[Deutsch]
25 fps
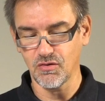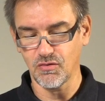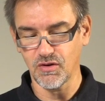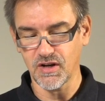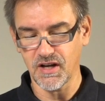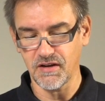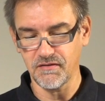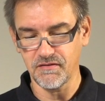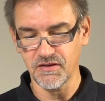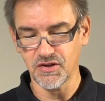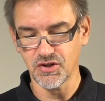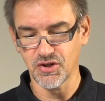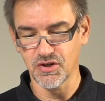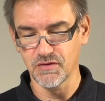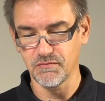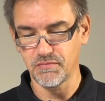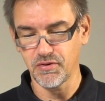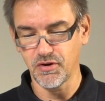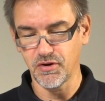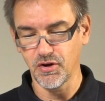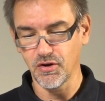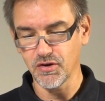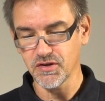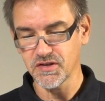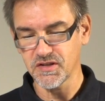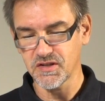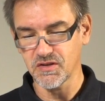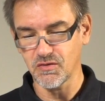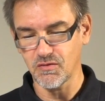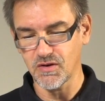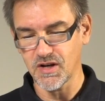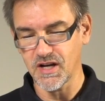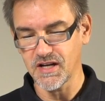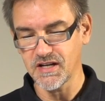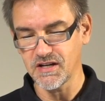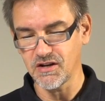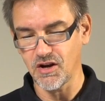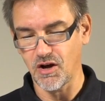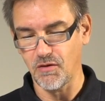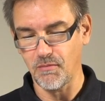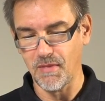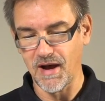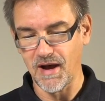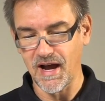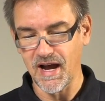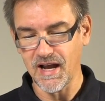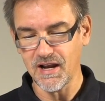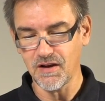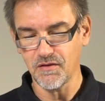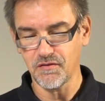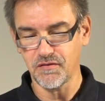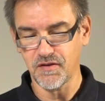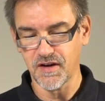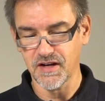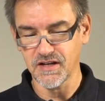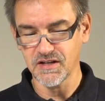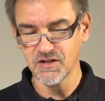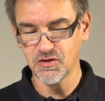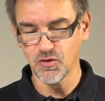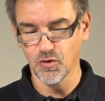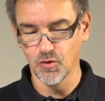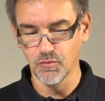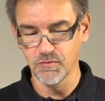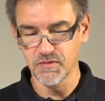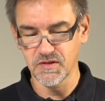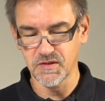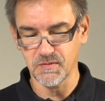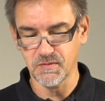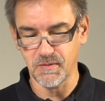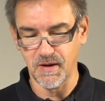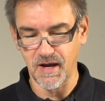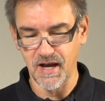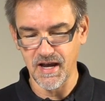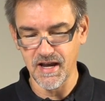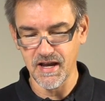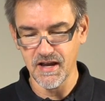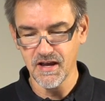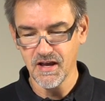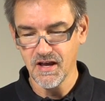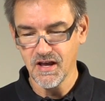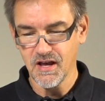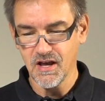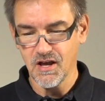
oder Vision Plus oder die normale Phantom 2.